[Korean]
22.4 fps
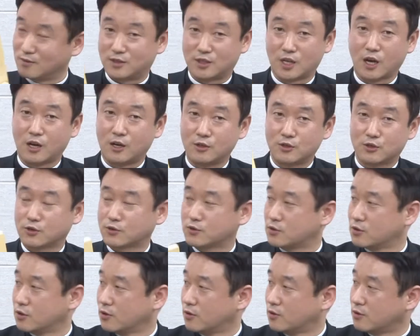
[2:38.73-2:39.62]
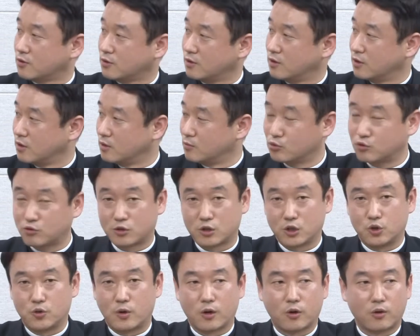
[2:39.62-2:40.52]
책을 썼어요. 네. 예,
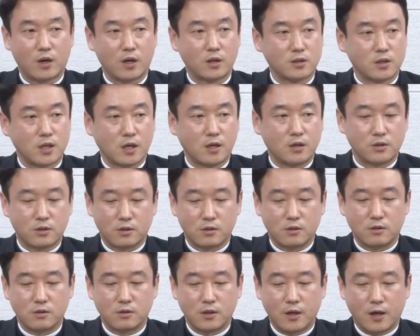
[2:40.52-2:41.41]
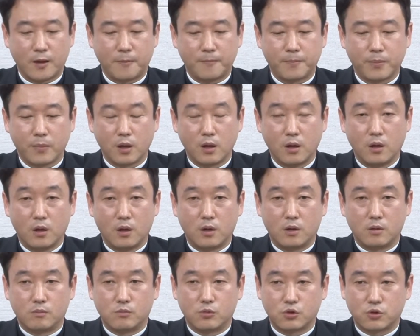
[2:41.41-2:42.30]
묵주기도학교라는 책을 썼는데
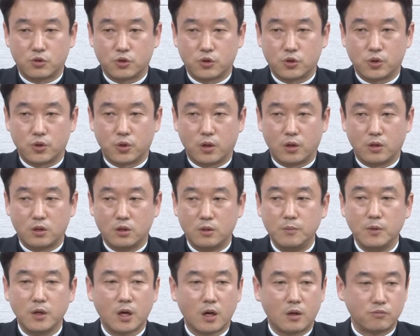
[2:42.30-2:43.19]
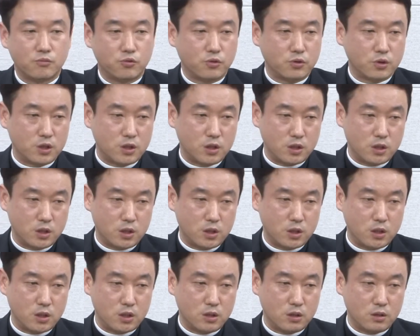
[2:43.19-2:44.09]
묵주기도의 의미가
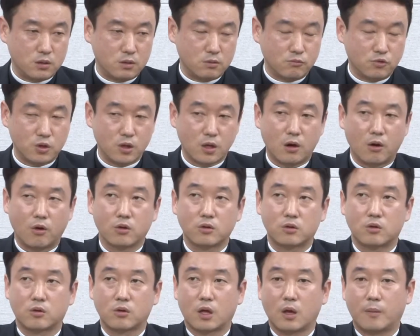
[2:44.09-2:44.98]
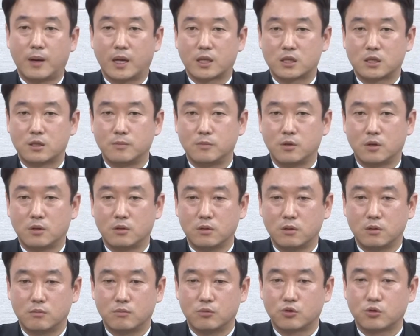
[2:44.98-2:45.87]
무엇인지 우리가 어떻게
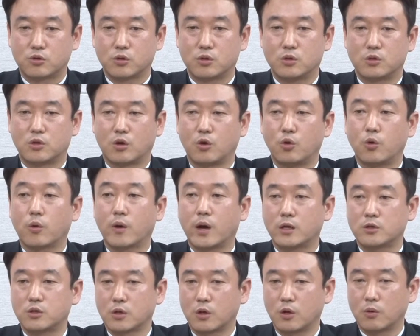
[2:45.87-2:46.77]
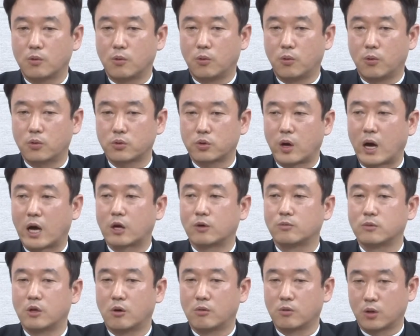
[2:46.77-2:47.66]
바치면 묵주기도를 더 효과적이고 더
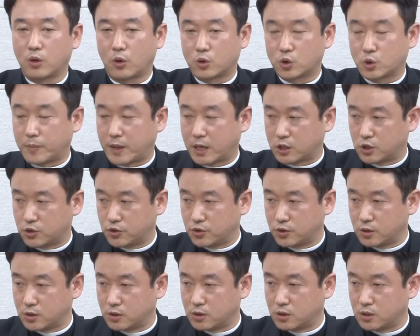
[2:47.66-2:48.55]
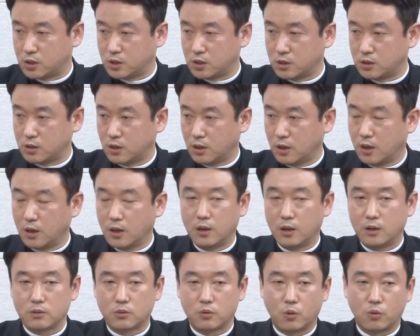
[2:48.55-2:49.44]
아름다운 기도로서 바칠 수 있는지
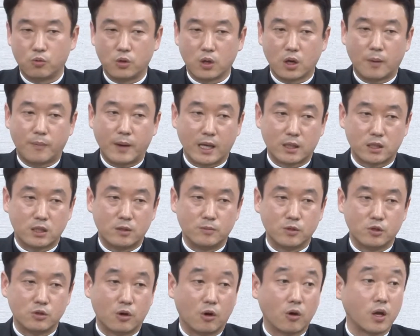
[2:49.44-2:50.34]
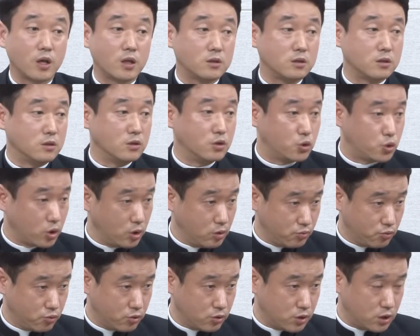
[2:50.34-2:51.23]
또 우리가 받치면서 얻게 된 은총이
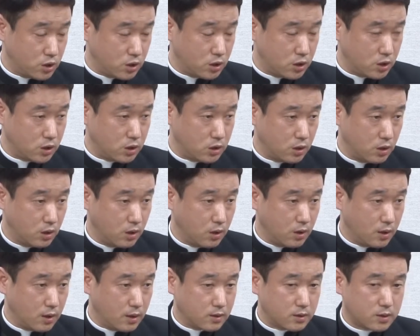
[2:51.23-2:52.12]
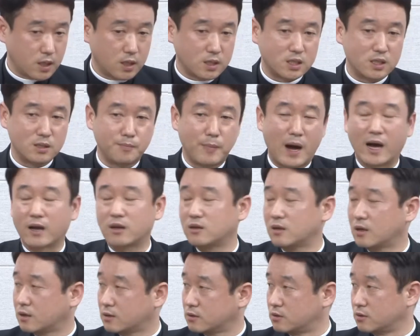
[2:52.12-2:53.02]
무엇인지 사실
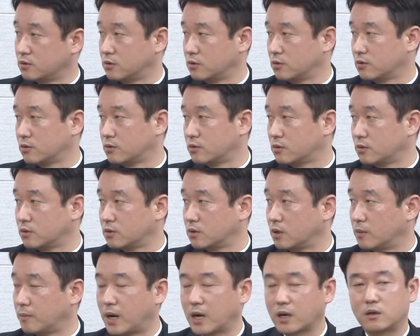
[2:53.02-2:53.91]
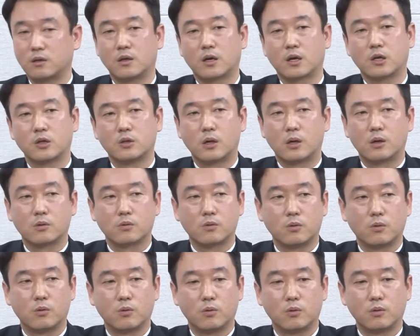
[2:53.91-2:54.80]
막연하거든요. 네. 예, 막연하기도
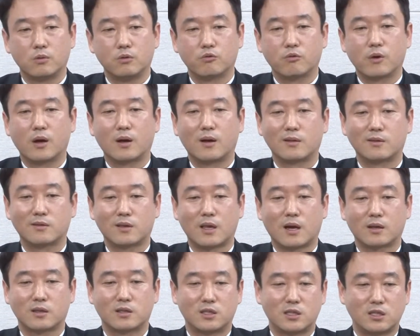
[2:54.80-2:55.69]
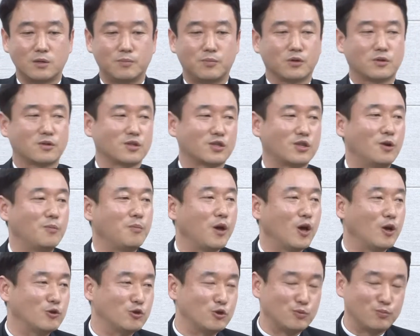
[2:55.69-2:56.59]
하고 누가 딱 집어서
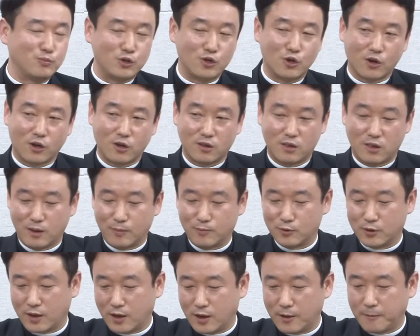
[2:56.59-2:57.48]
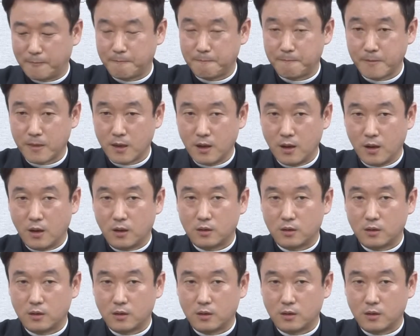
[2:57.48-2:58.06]
설명해 주는 분이 없기 때문에 어, 그렇죠. 네.